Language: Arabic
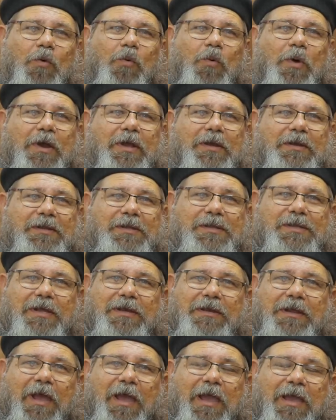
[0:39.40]
جوه كنيسة
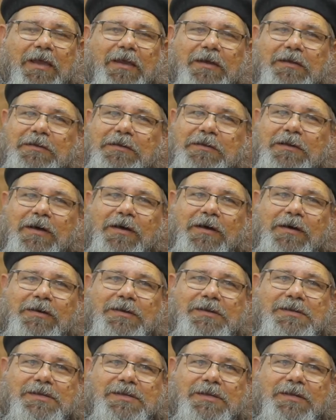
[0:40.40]
دي حاجة جديدة
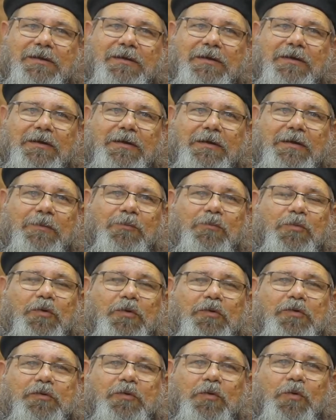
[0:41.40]
خالص
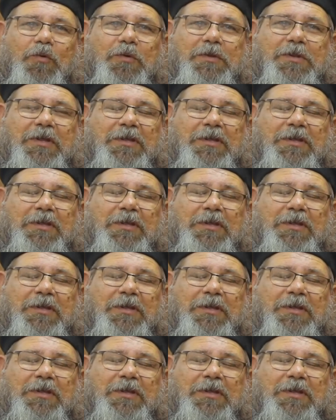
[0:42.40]
بنشكر